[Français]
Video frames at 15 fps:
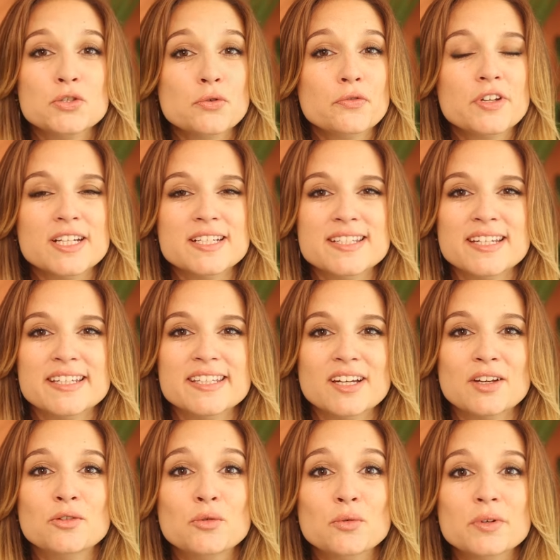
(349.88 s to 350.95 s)
Sauf qu'elles
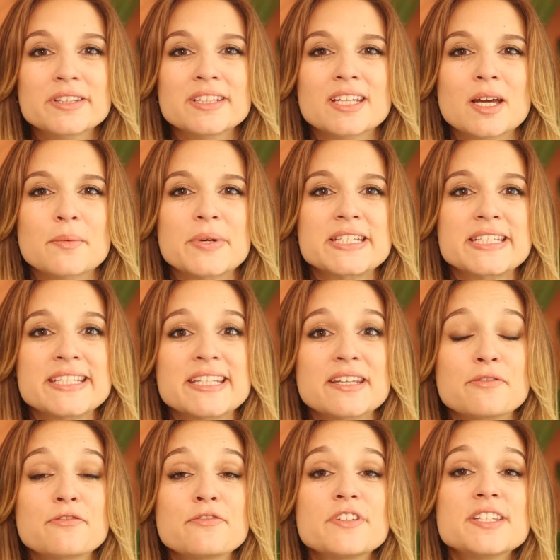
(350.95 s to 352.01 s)
acquièrent donc des
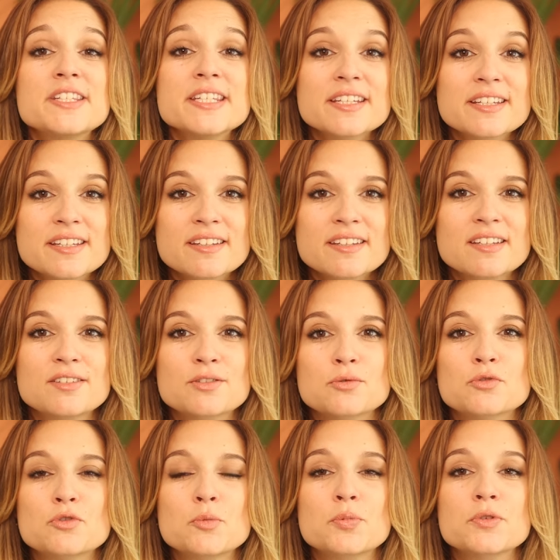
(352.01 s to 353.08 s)
capacités physiques qui
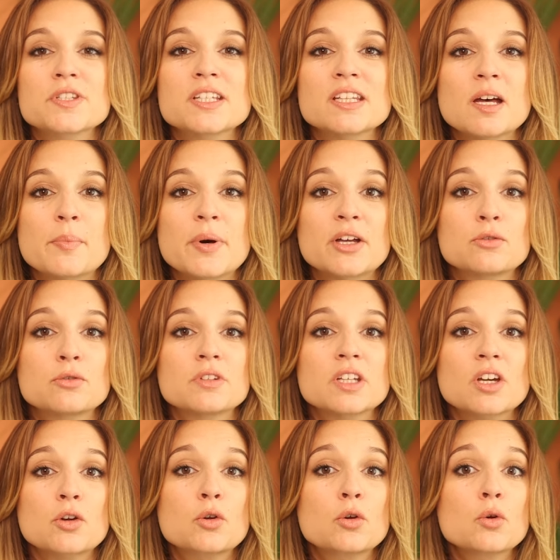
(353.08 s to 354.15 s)
sont supposées
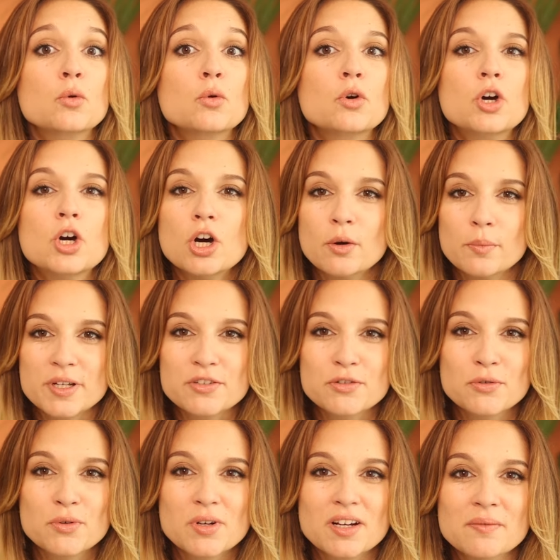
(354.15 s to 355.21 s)
n'appartenir que au corps
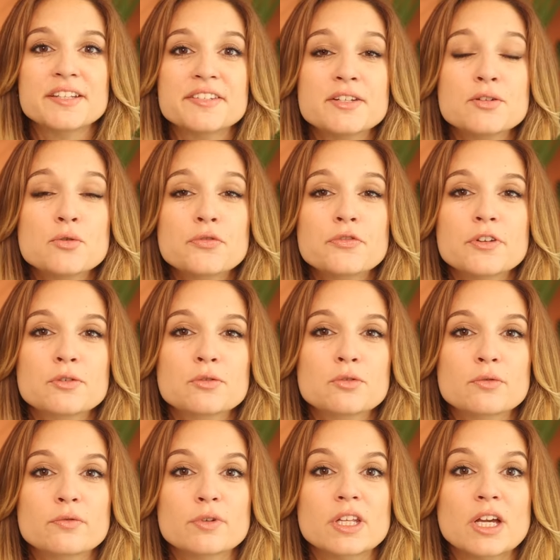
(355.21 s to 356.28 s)
masculin et si le fait de
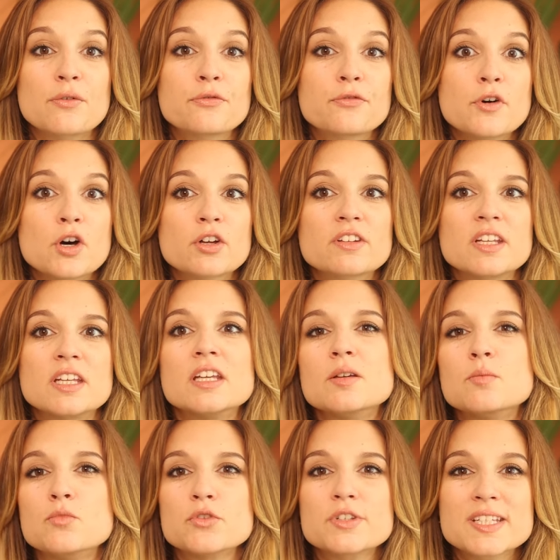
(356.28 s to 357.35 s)
devenir forte
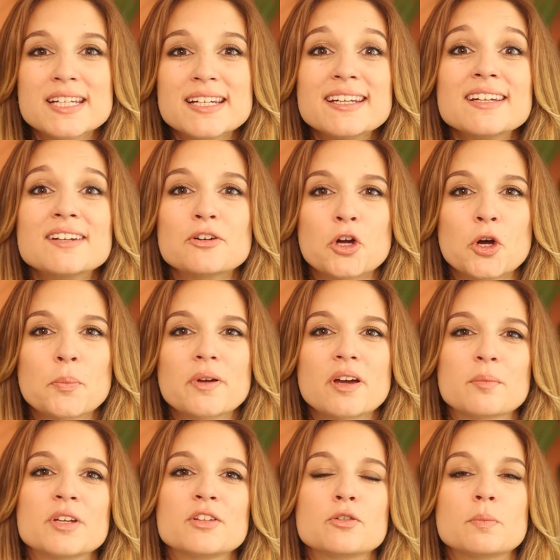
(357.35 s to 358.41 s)
et musclée leur
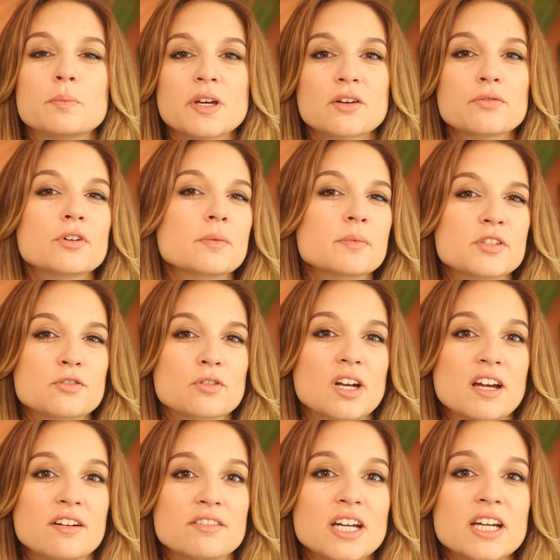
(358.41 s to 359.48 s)
permet de performer sur
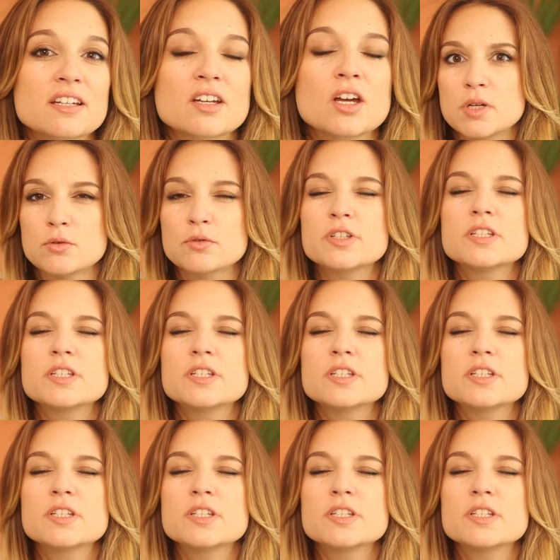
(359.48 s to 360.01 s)
la vague mais